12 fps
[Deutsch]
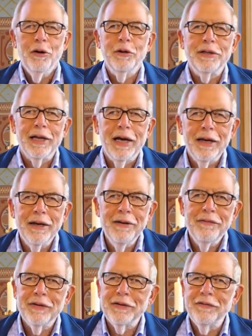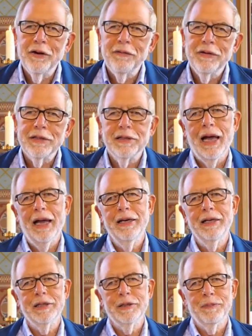Und dann wird noch was
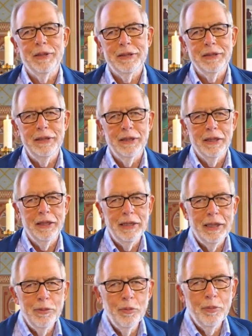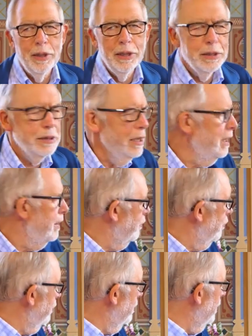anderes passieren. In dem Moment,
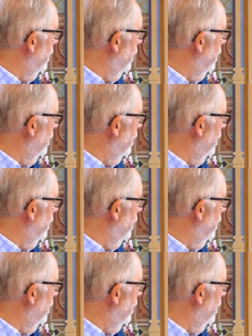wo wir